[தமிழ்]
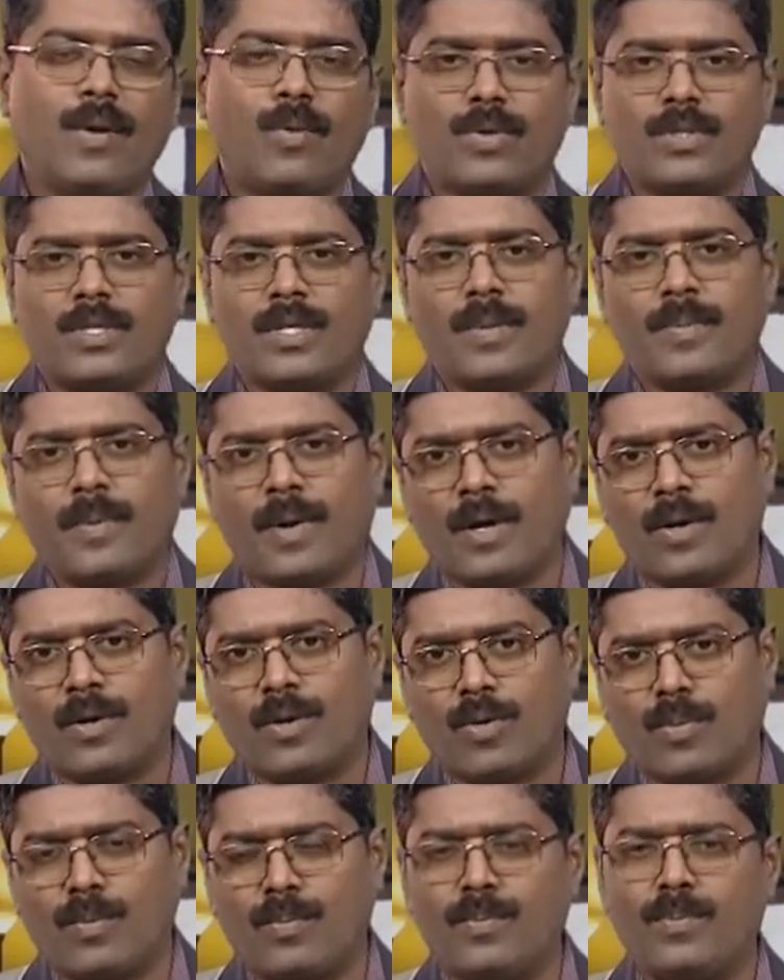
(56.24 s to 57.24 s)
ஒருத்தரை
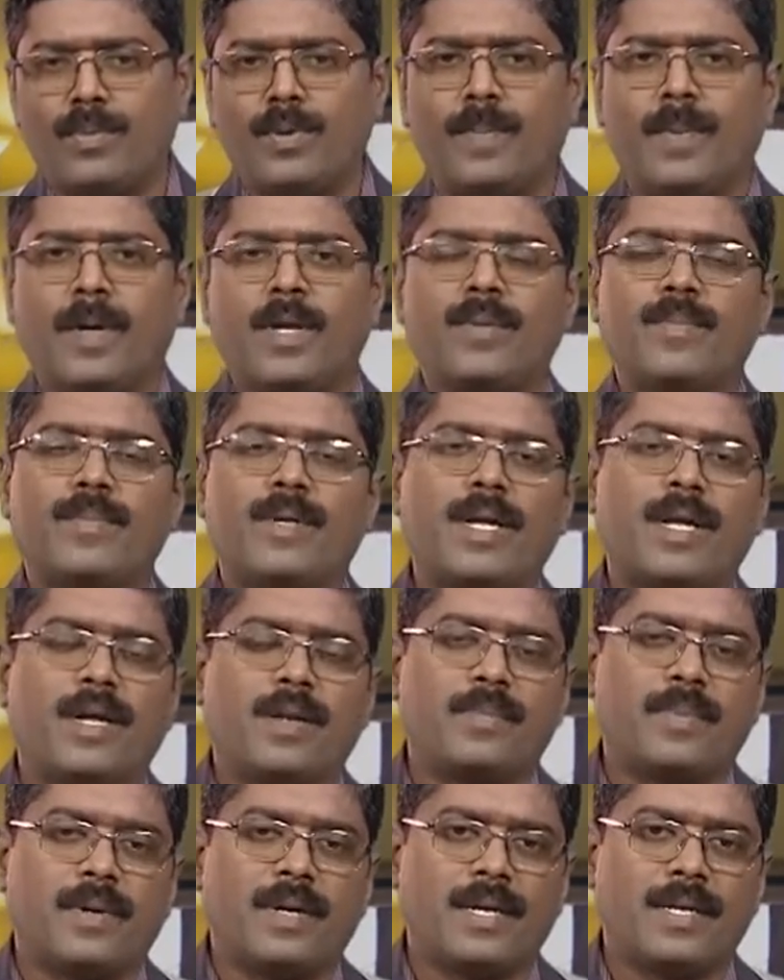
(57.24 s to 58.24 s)
பார்க்குறோம் ரொம்ப பருமனாக
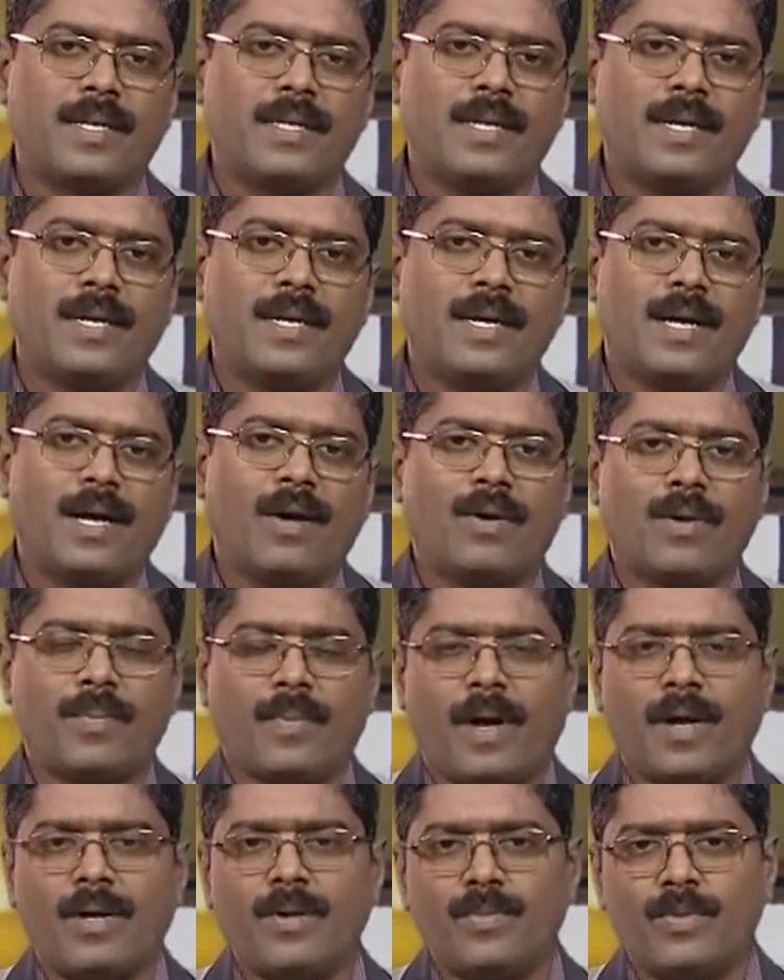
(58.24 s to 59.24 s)
இருப்பார் அவரை
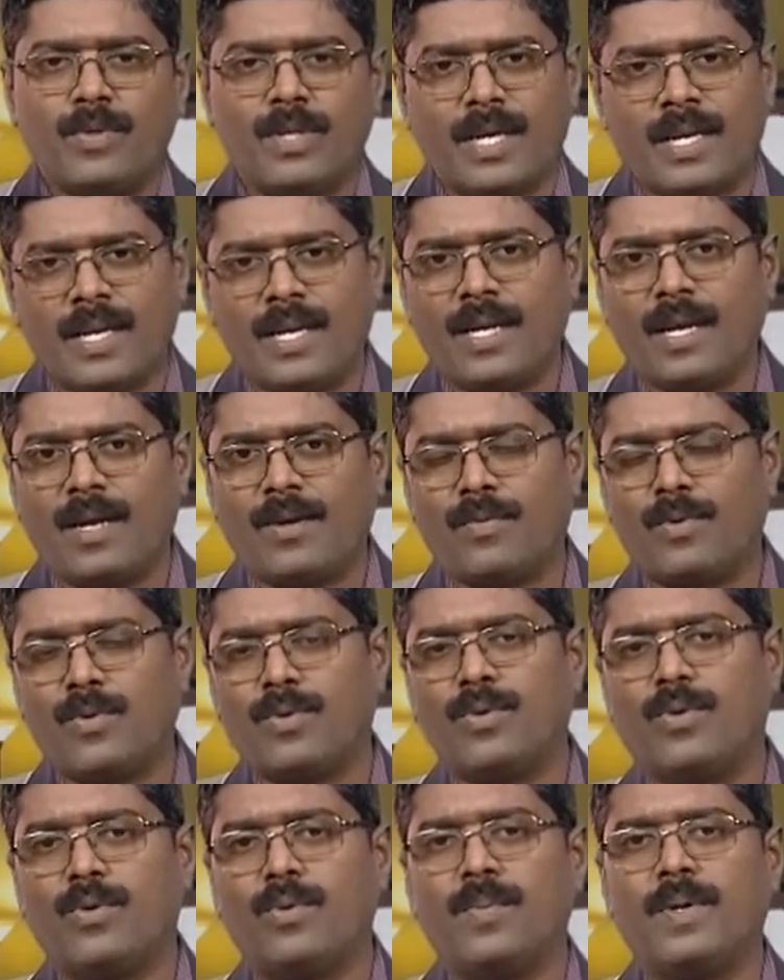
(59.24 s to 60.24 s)
பார்க்கும்போது என்னையா
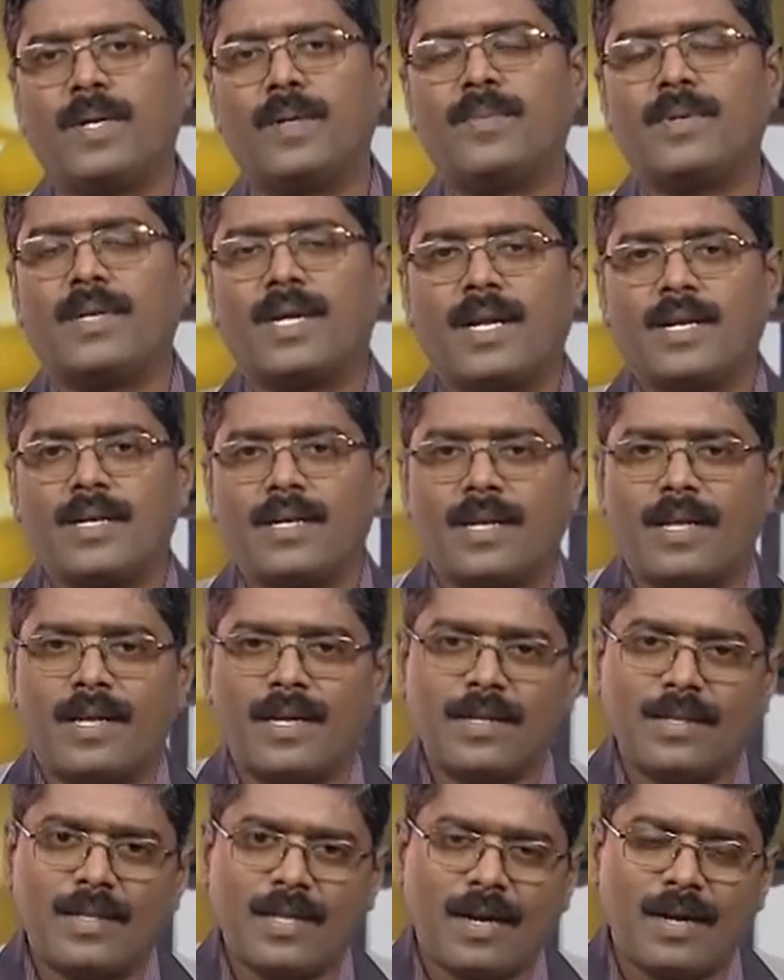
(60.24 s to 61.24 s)
இவ்வளோ பருமனாக
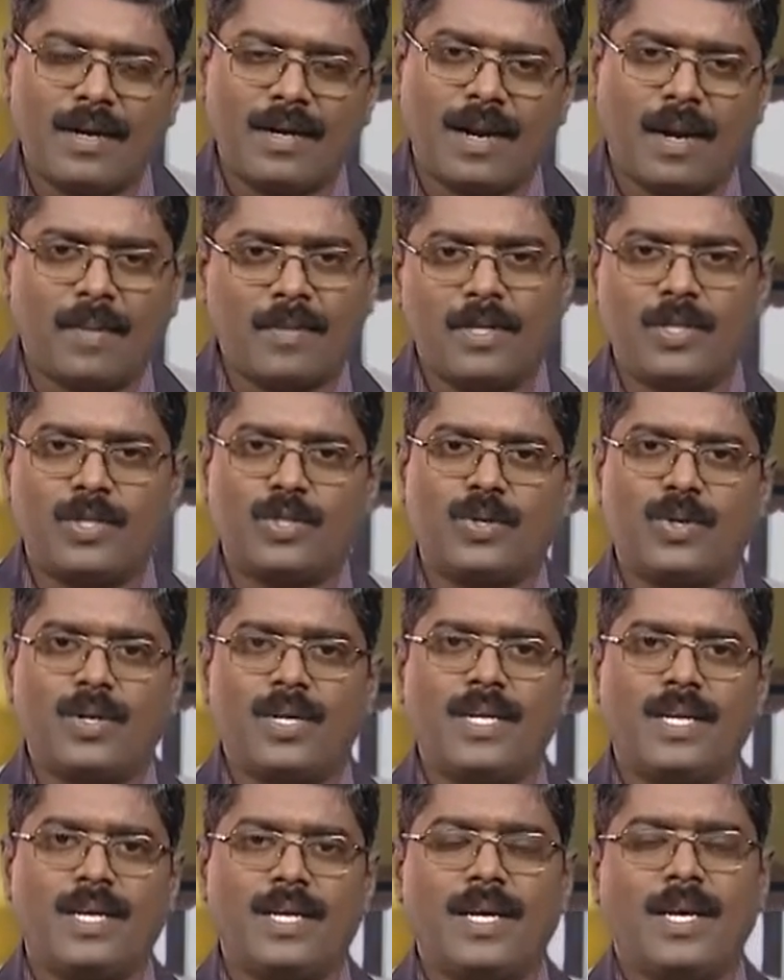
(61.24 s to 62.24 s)
இருக்கிறாரு இந்த ஆள் அப்படின்னு
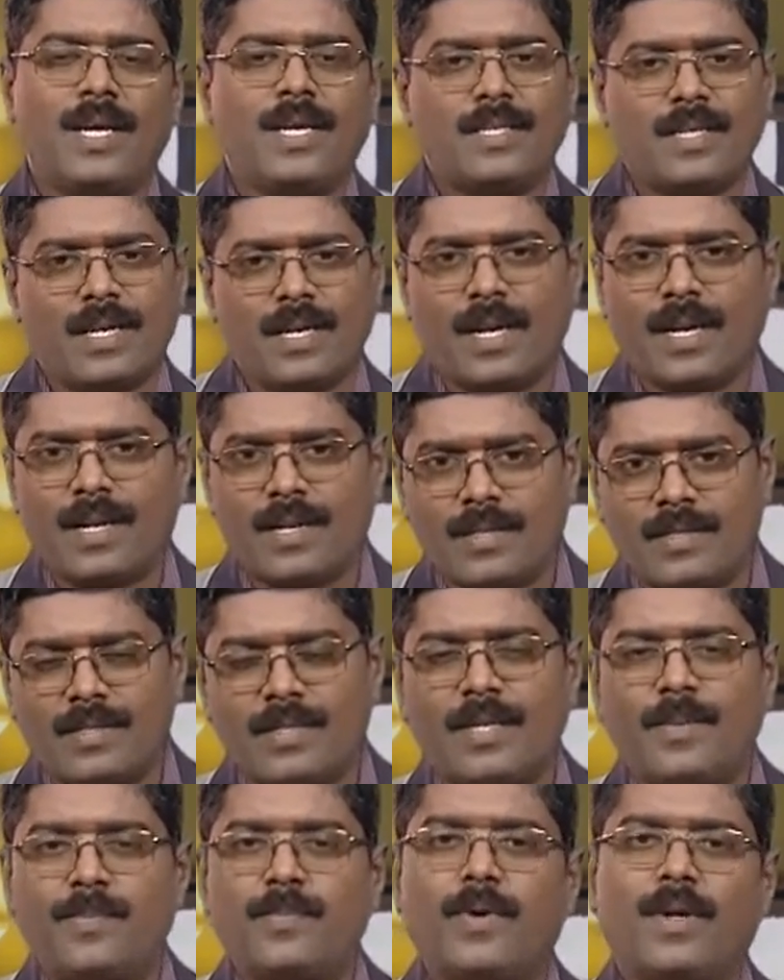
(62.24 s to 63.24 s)
சொல்லி சில நேரத்தில்
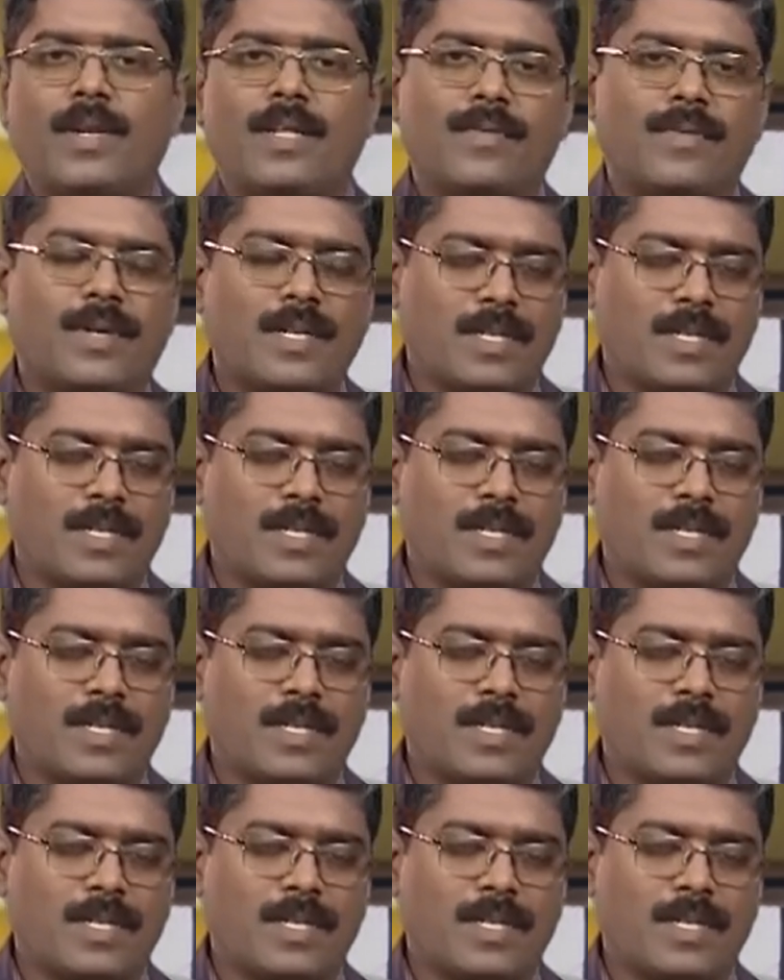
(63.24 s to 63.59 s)
சிரிப்போம் அல்லது